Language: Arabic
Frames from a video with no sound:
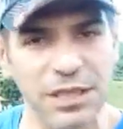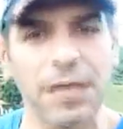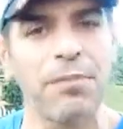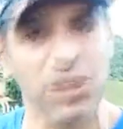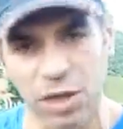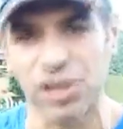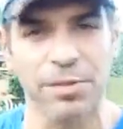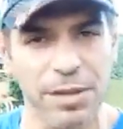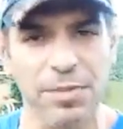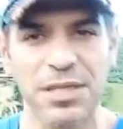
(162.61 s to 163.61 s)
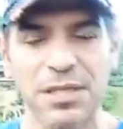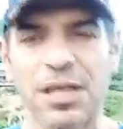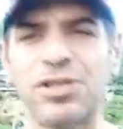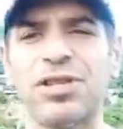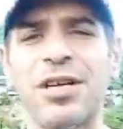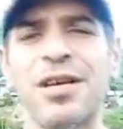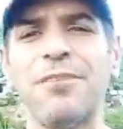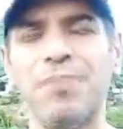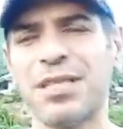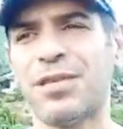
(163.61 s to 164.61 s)
جدا برده عشان ما يتبصلناش
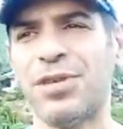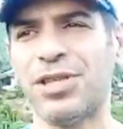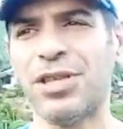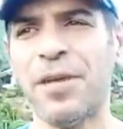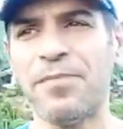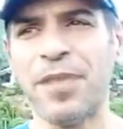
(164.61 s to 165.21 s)
بصه وحشه